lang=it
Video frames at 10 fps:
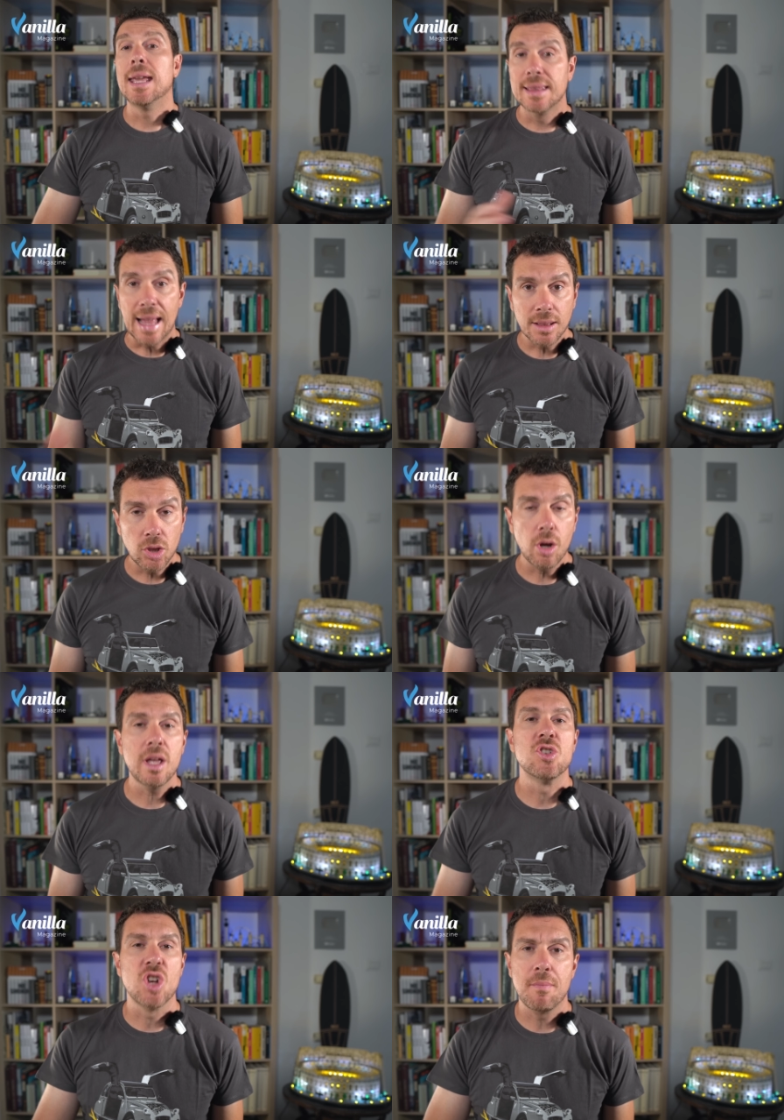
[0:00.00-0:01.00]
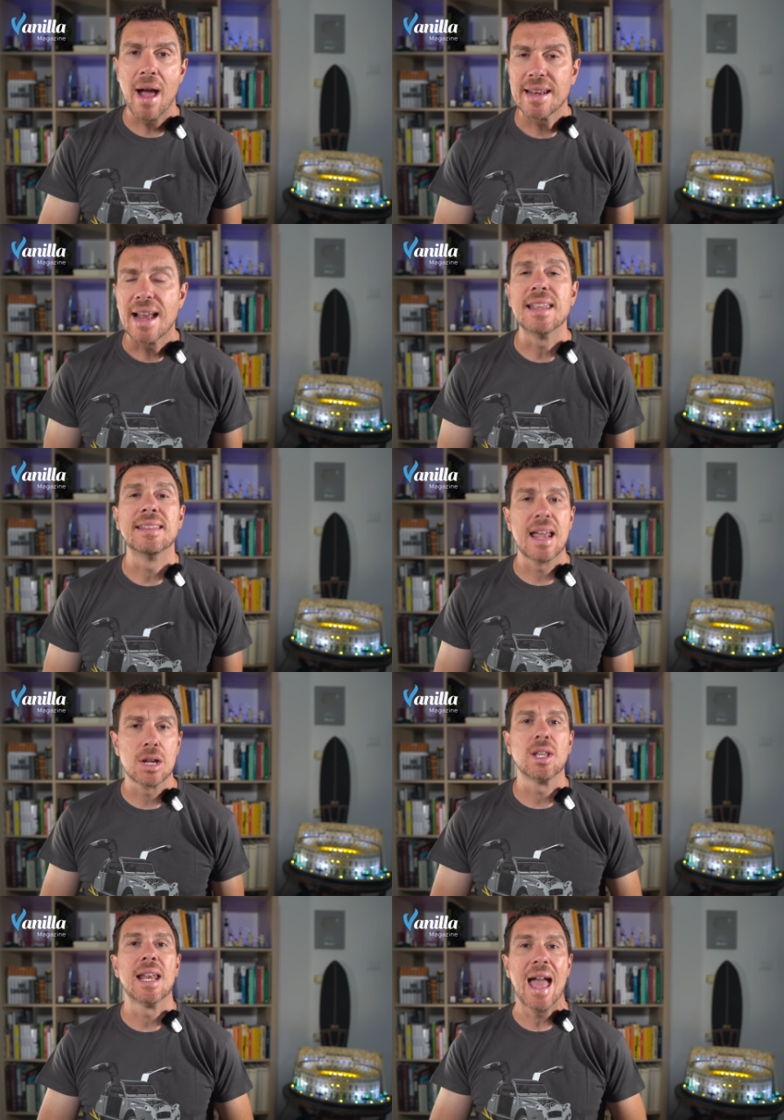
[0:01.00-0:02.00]
Intanto, in Germania,
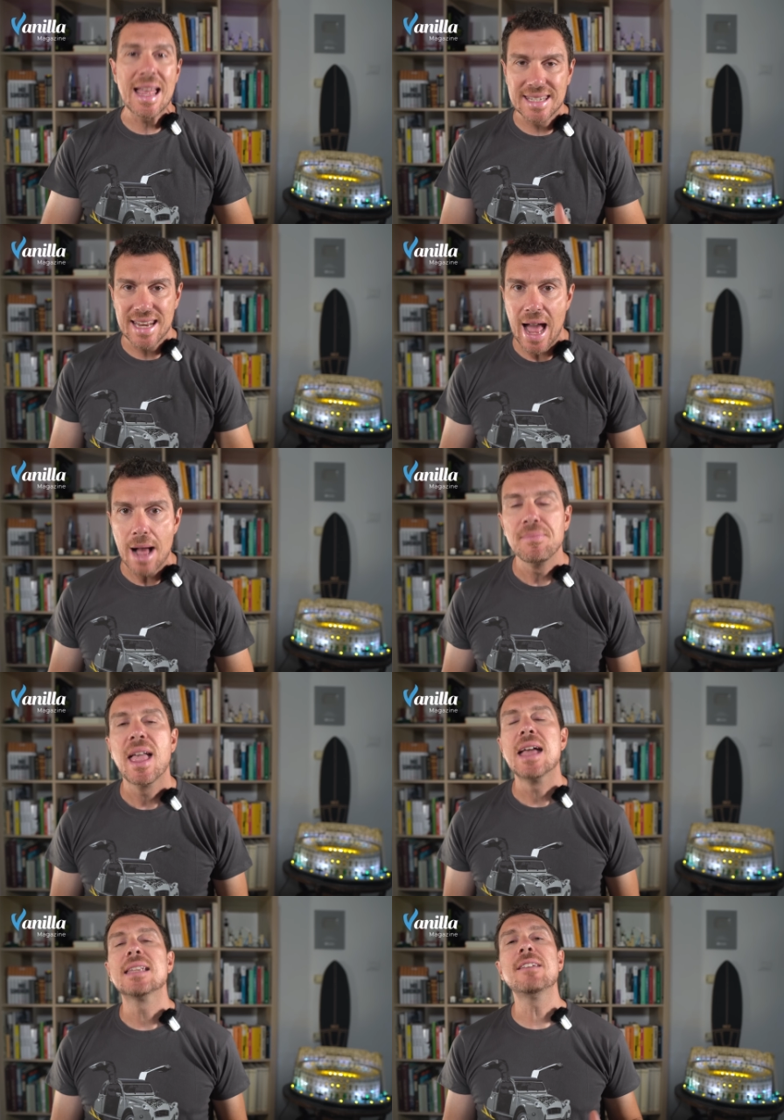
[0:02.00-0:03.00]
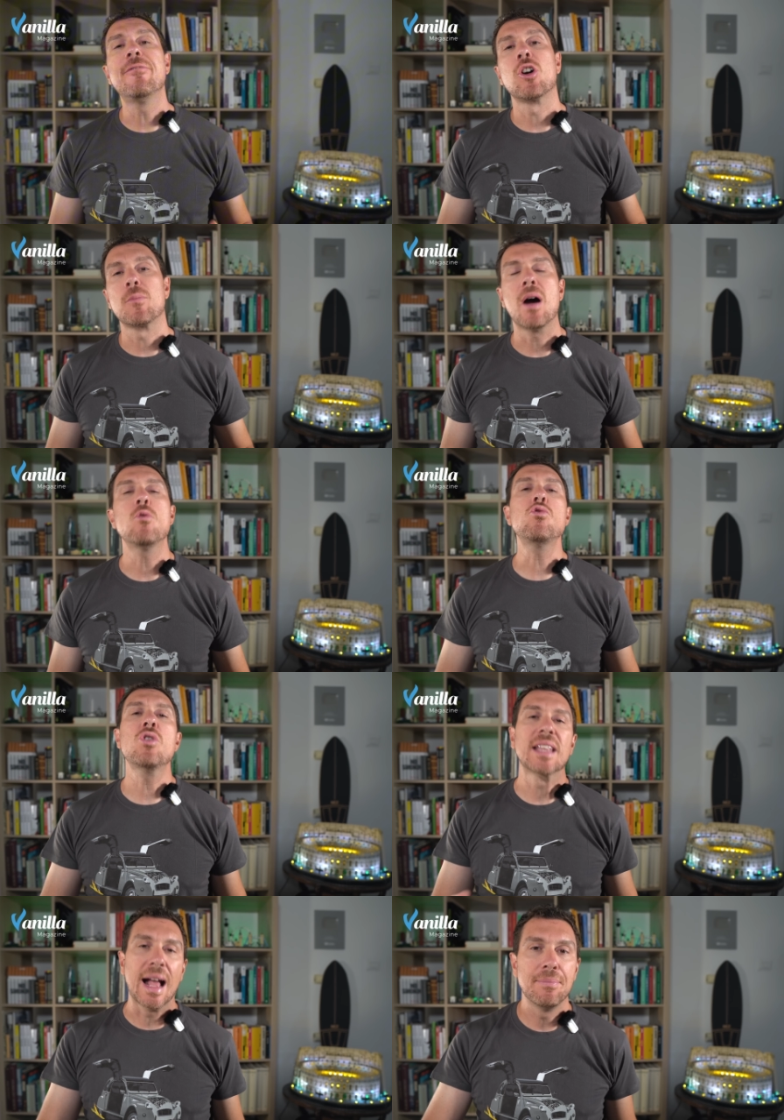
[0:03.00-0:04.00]
all'interno delle SA, si forma
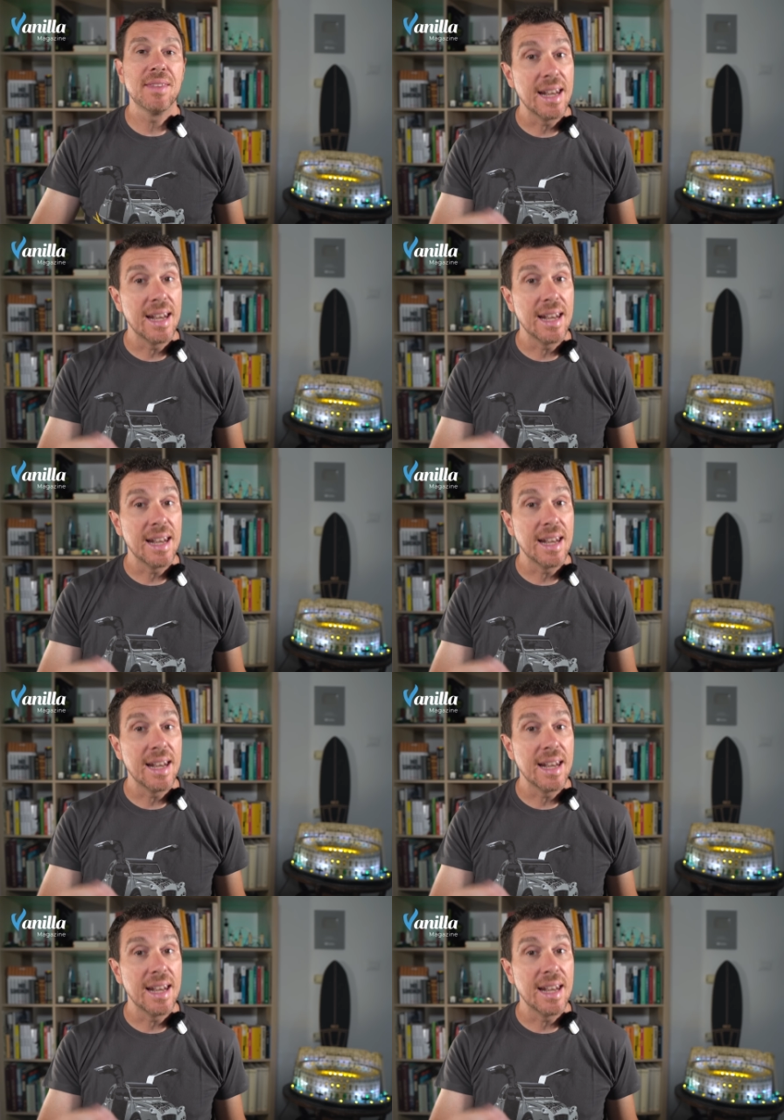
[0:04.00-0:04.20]
un'unità di